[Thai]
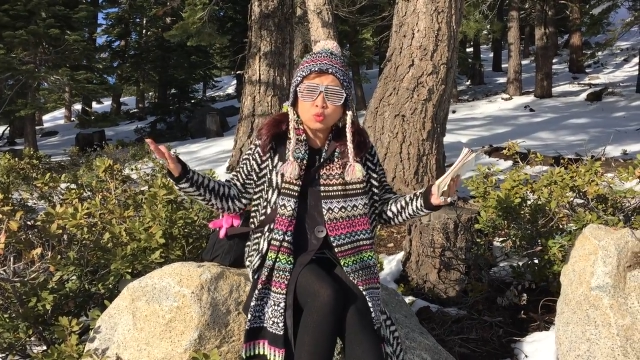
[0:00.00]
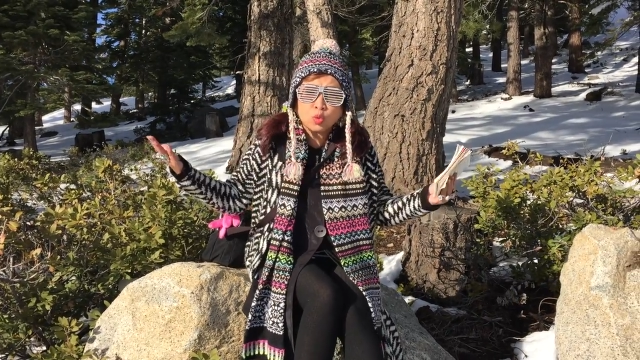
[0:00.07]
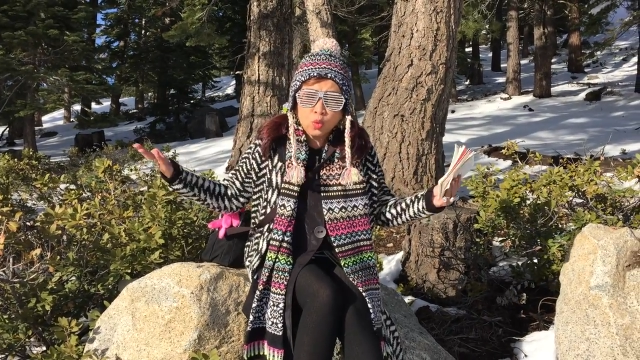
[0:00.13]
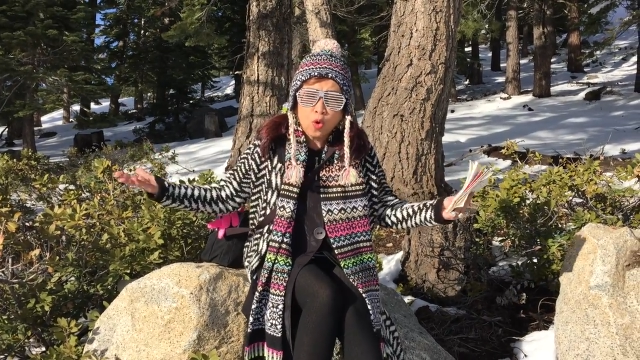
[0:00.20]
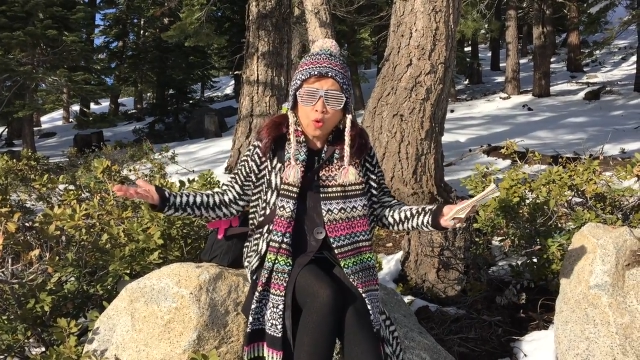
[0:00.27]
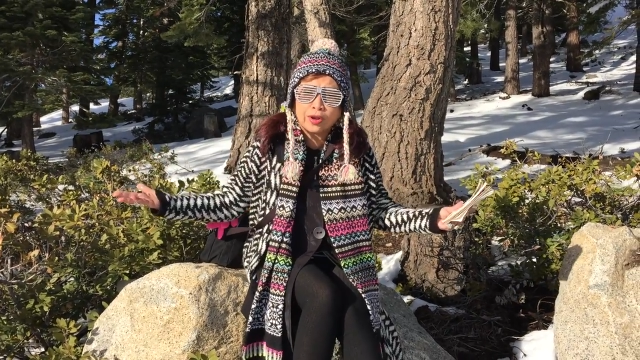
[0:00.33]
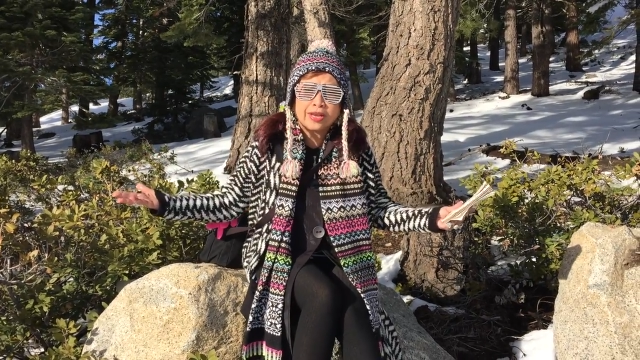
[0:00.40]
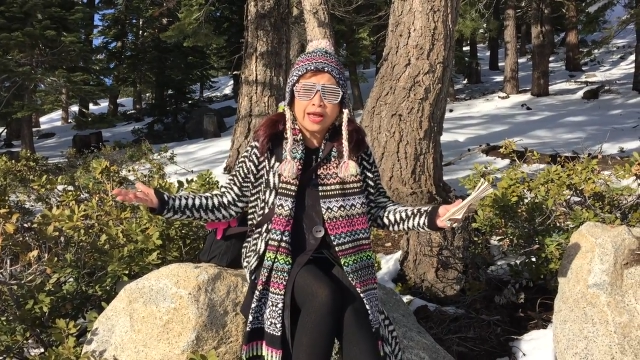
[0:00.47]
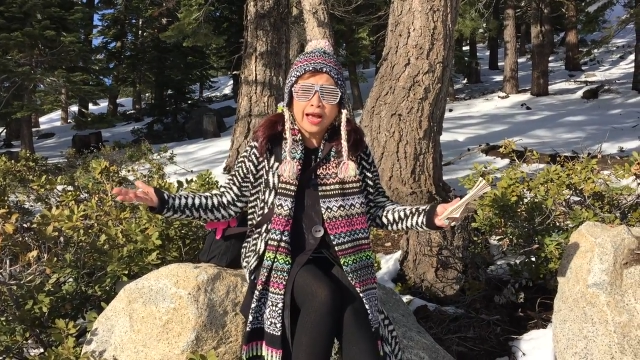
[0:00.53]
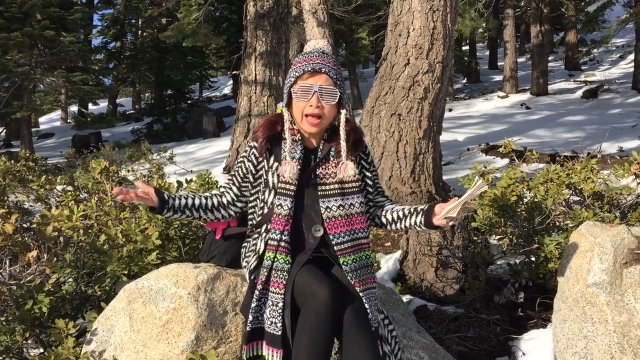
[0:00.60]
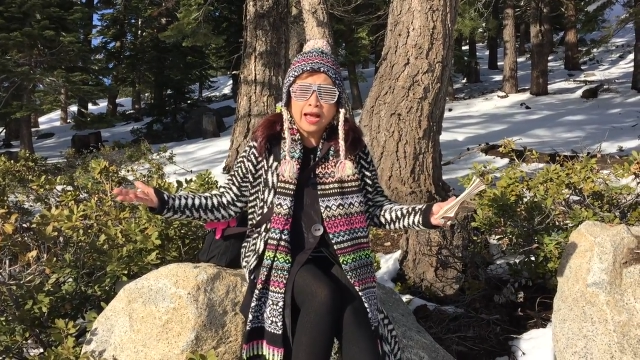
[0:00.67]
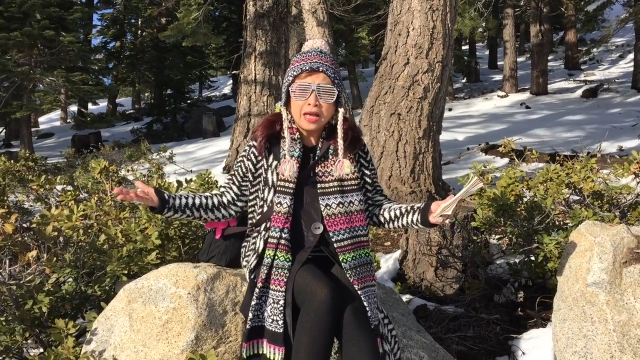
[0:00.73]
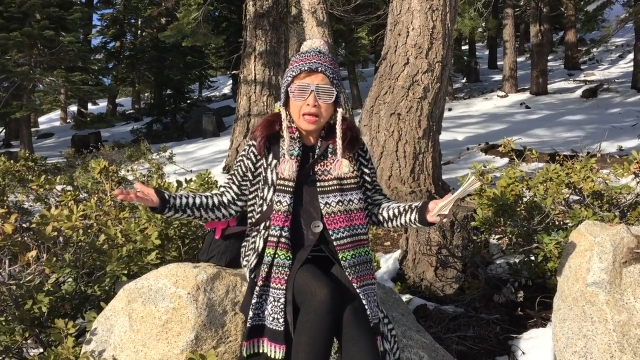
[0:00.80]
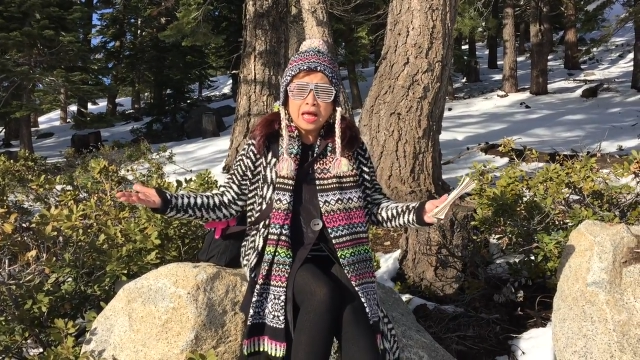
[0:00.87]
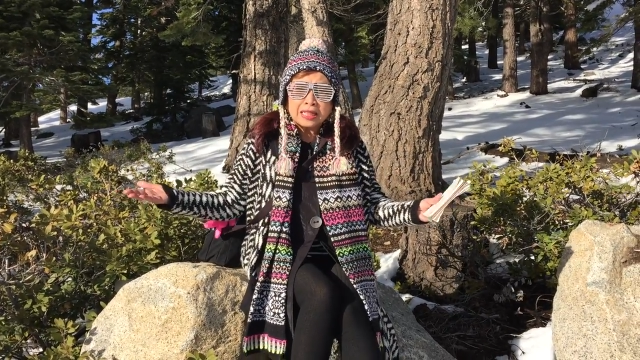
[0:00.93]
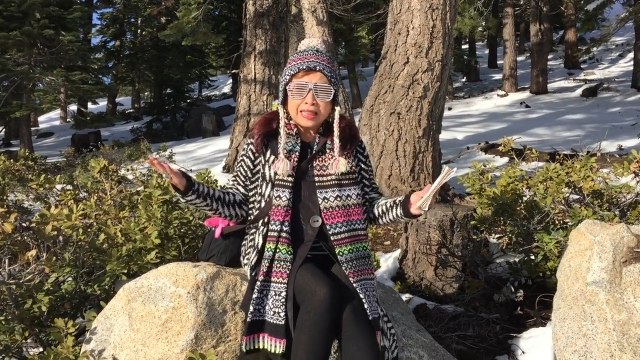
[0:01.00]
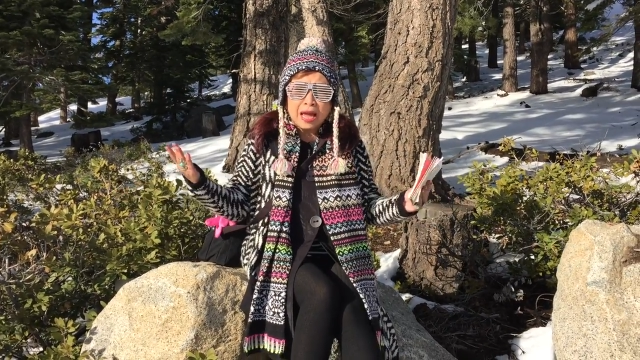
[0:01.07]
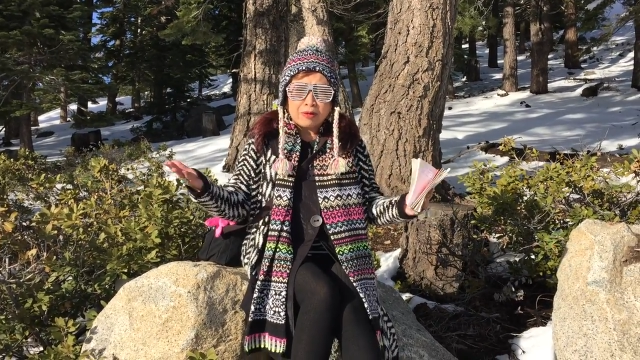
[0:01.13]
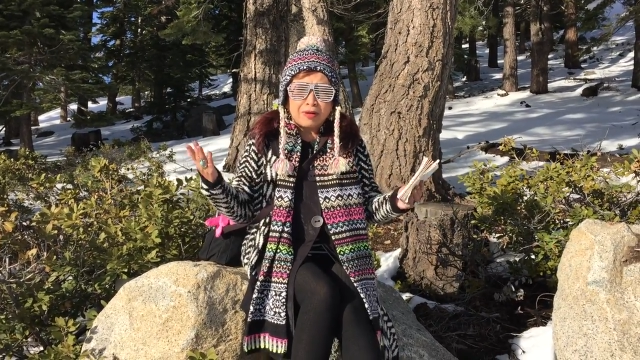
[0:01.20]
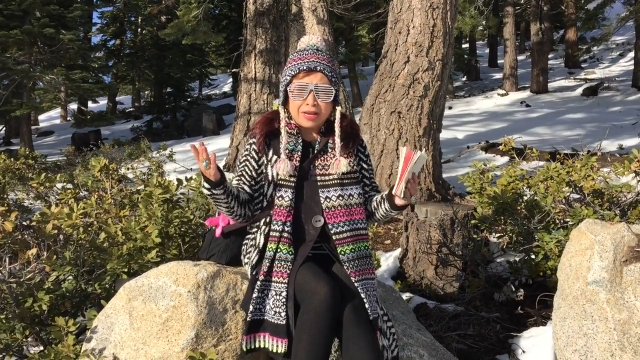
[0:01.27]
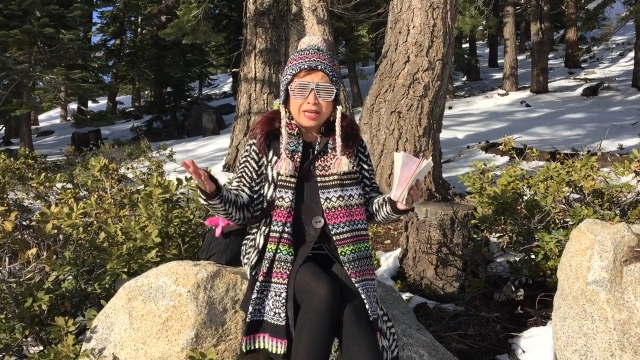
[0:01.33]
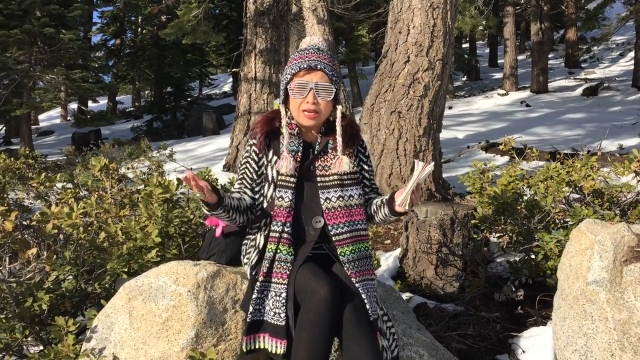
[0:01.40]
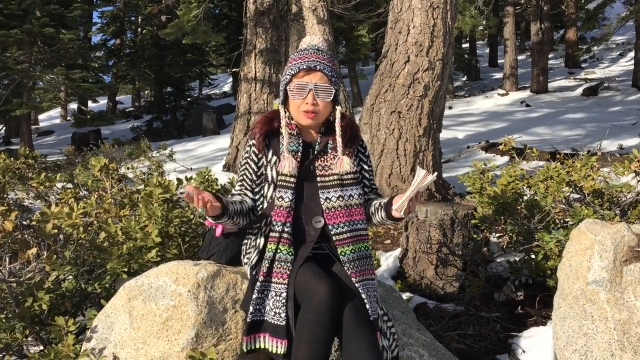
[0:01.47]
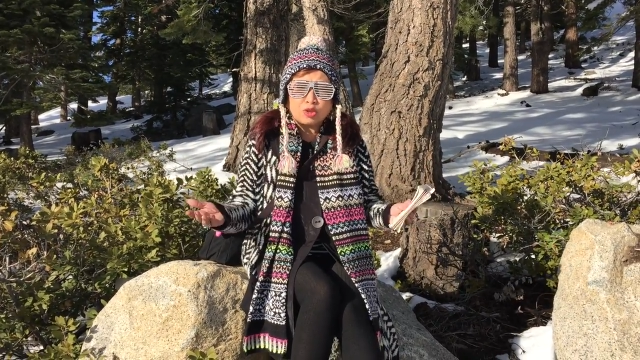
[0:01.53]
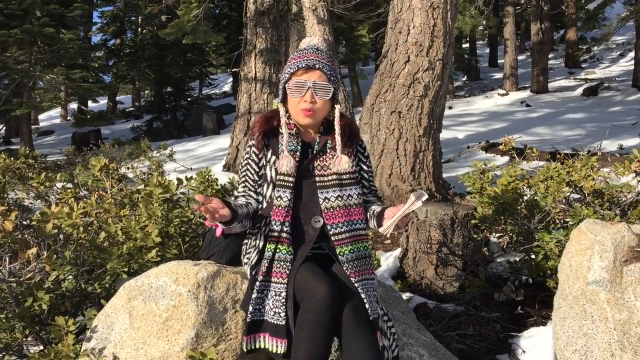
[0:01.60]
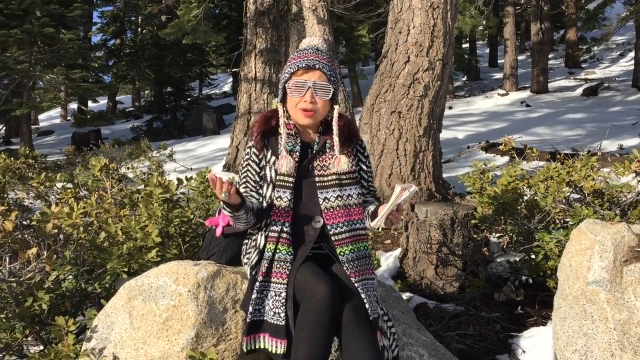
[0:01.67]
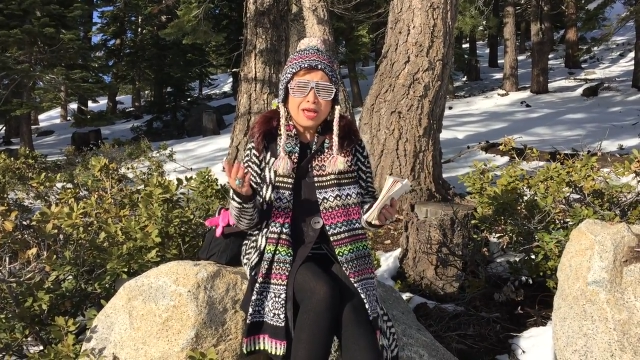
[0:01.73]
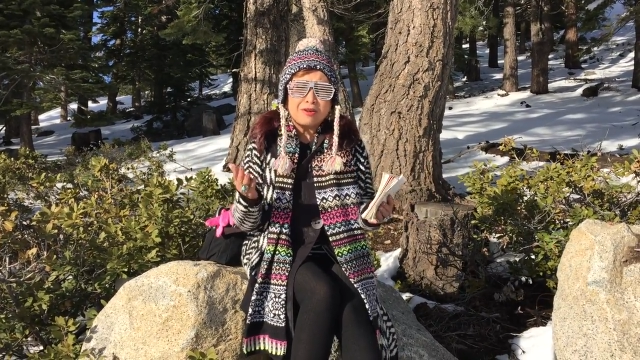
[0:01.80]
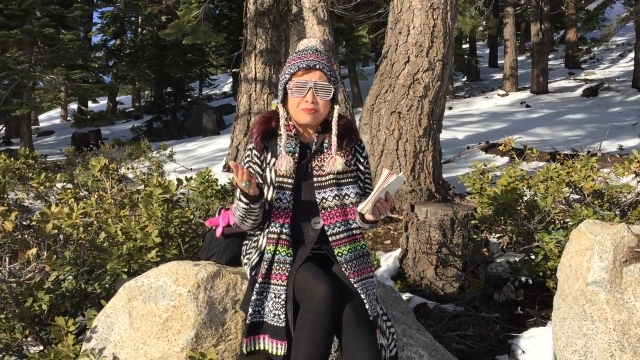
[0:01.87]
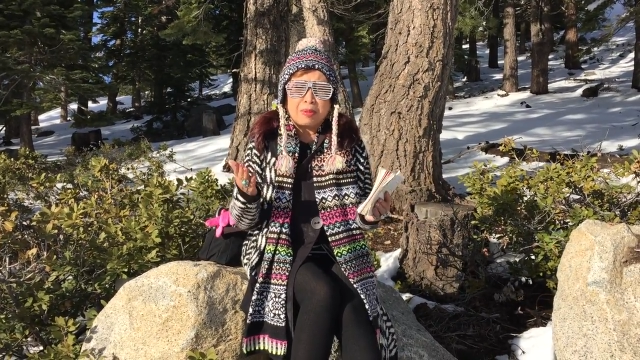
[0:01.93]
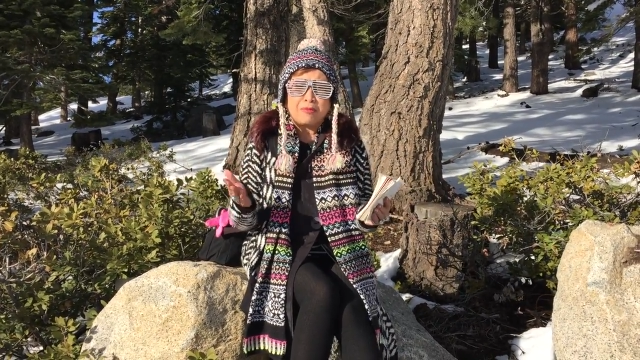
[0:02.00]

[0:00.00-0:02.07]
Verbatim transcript: ทุกๆคนนะคะแต่วันนี้เราต้องเรียก